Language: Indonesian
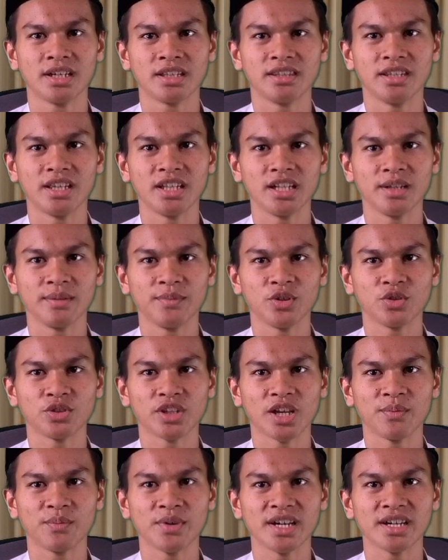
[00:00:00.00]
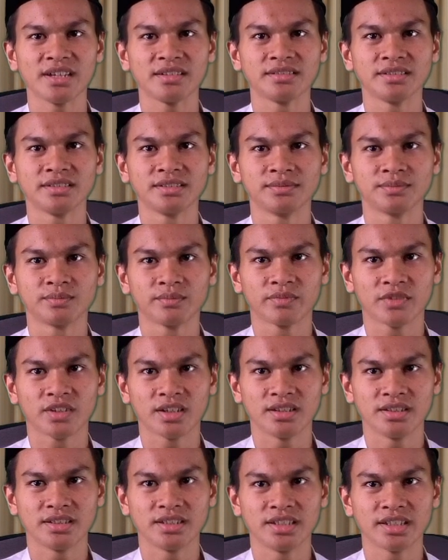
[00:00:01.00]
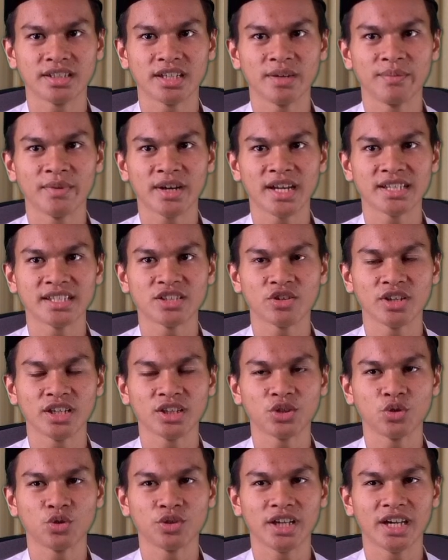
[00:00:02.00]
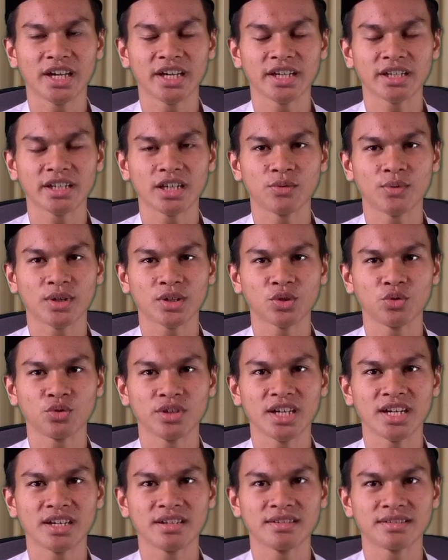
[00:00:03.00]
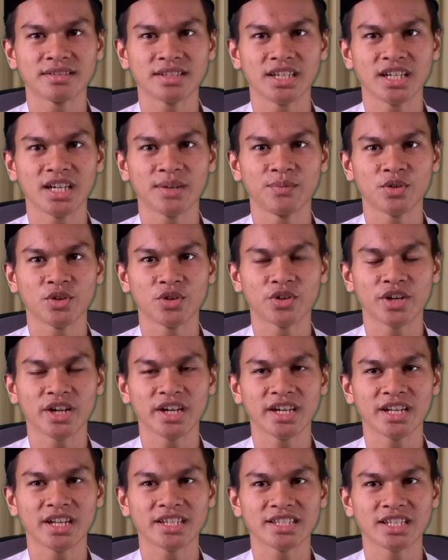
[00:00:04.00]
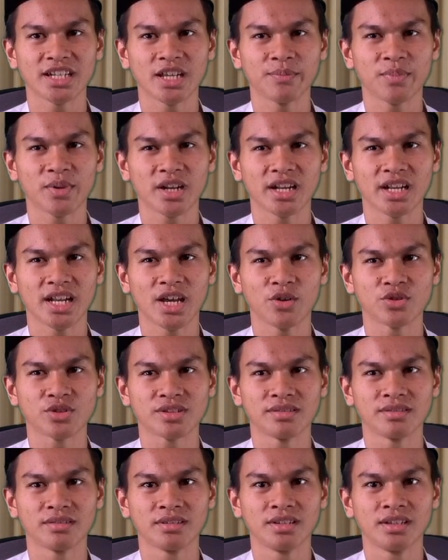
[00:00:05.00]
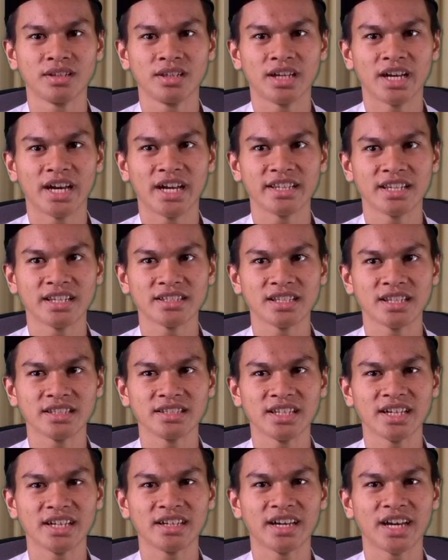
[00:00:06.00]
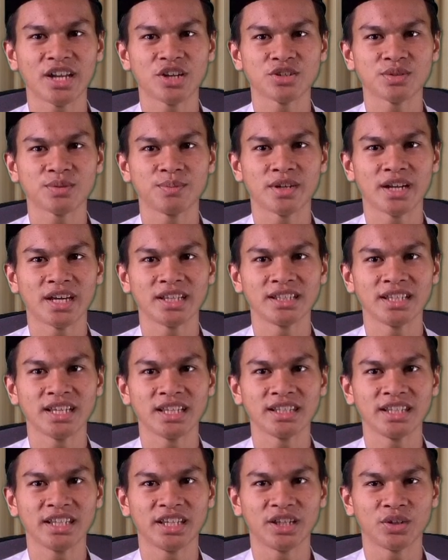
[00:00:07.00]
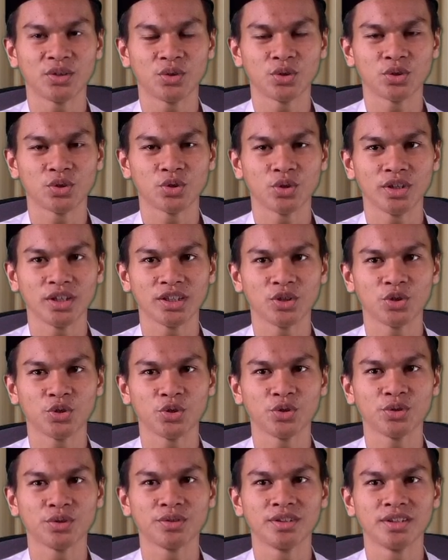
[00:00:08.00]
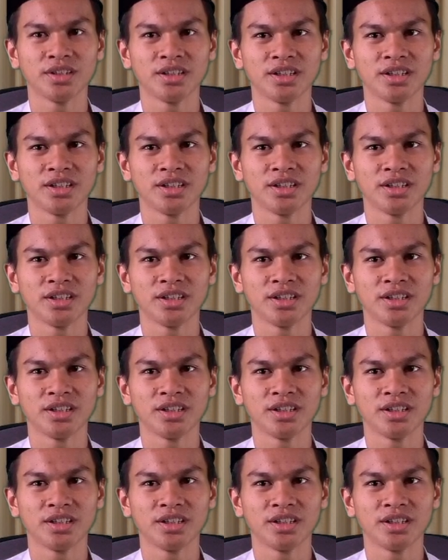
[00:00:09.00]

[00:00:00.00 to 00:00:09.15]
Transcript: Dan lebih utama jika makan sahur itu diakhirkan waktunya sehingga mengurangi rasa lapar dan haus. Hanya saja harus berhati-hati untuk itu